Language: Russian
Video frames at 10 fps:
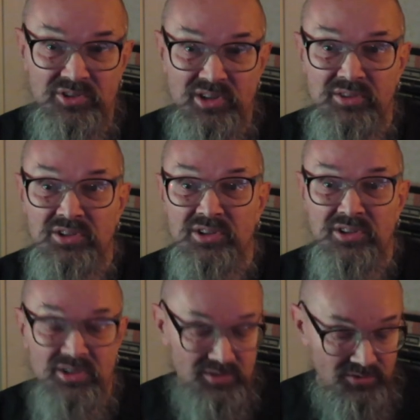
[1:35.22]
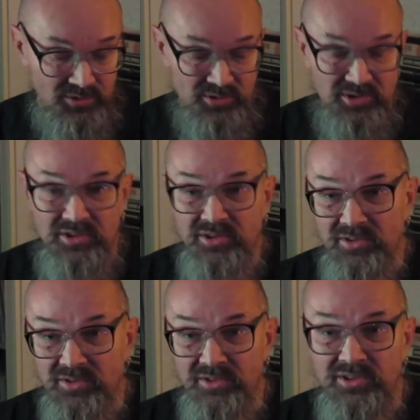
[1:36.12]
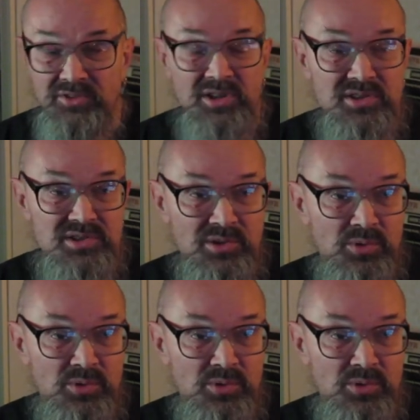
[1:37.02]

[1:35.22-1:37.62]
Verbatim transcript: сравнительно все-таки. 19